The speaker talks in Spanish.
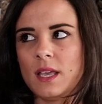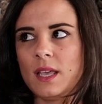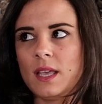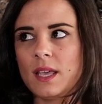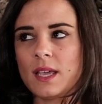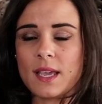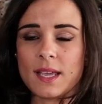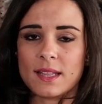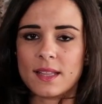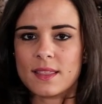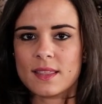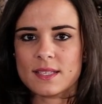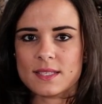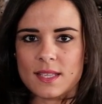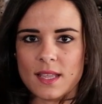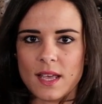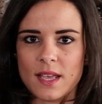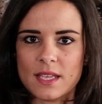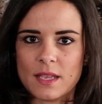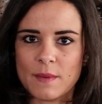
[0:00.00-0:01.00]
Eh, ¿Qué
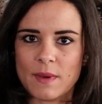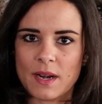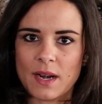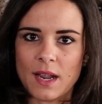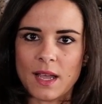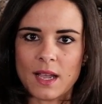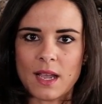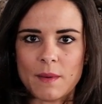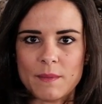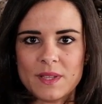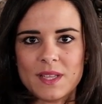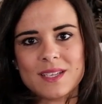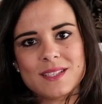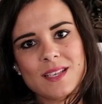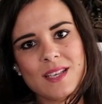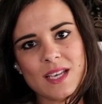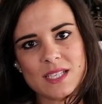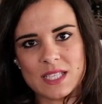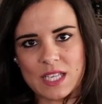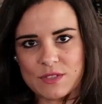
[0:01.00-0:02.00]
necesidad de llevarla a cabina
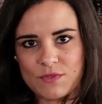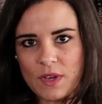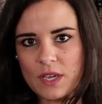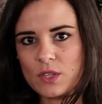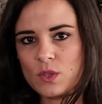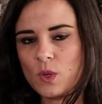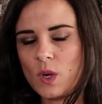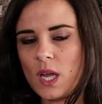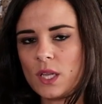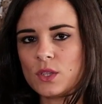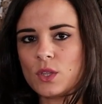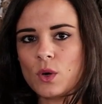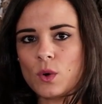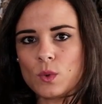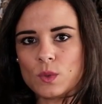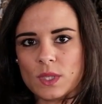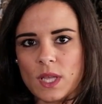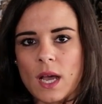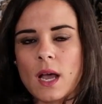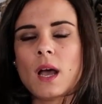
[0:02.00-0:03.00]
si ya estás facturando
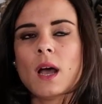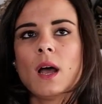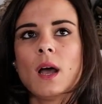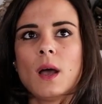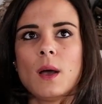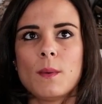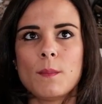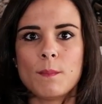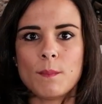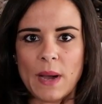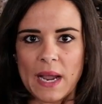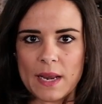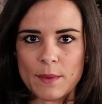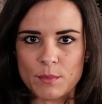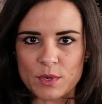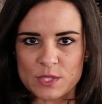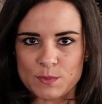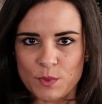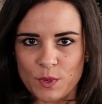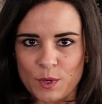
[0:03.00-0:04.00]
una? Vale,
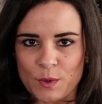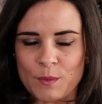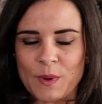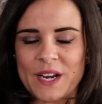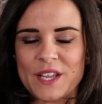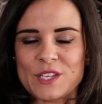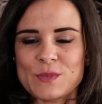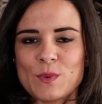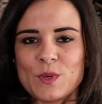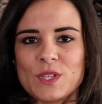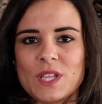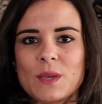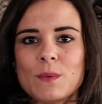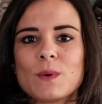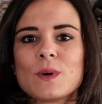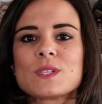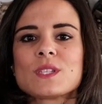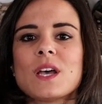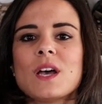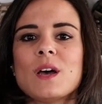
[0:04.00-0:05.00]
pues por varios
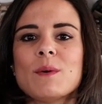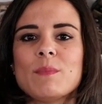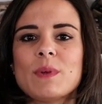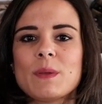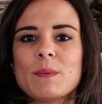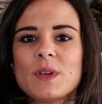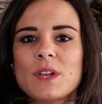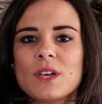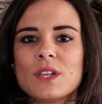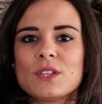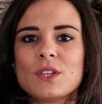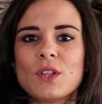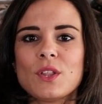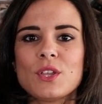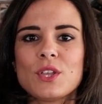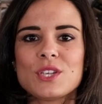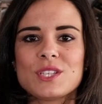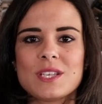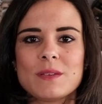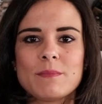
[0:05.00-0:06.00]
motivos. Primero de
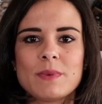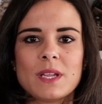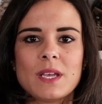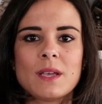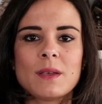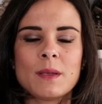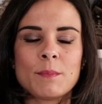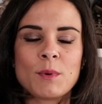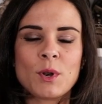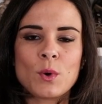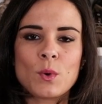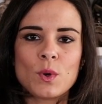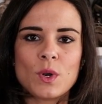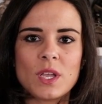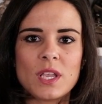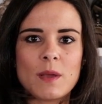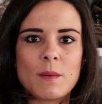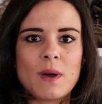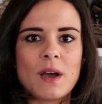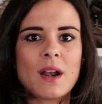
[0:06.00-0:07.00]
todo, yo siempre eh,
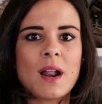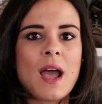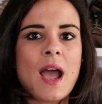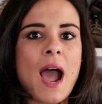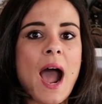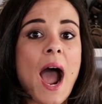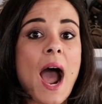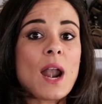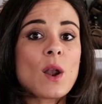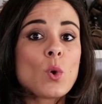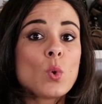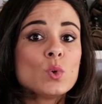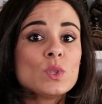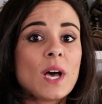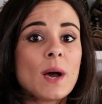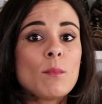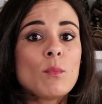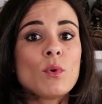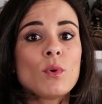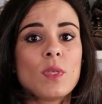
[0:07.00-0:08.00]
procuro llevar
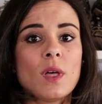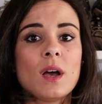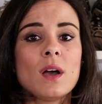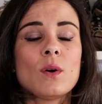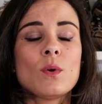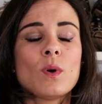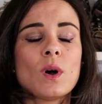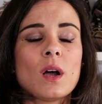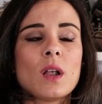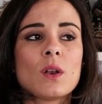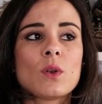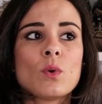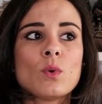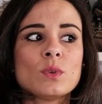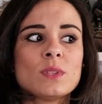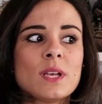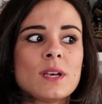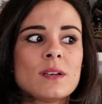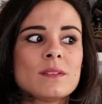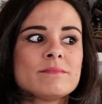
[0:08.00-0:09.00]
alguna muda o
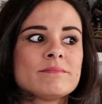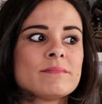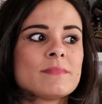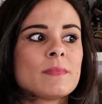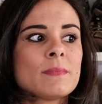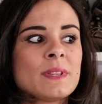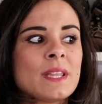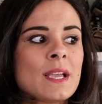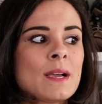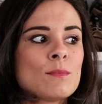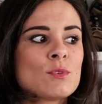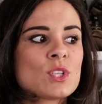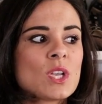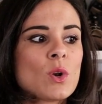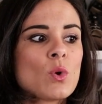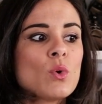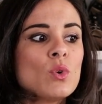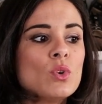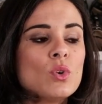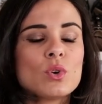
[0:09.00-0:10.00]
alguna, mm, digamos,
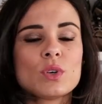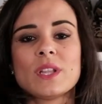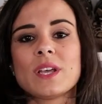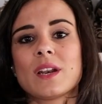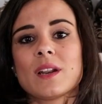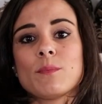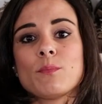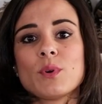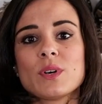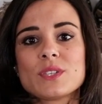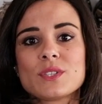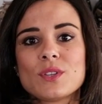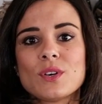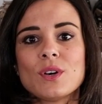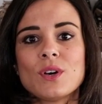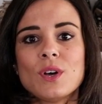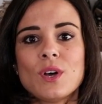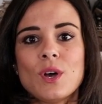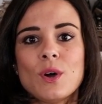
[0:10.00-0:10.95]
algún look de repuesto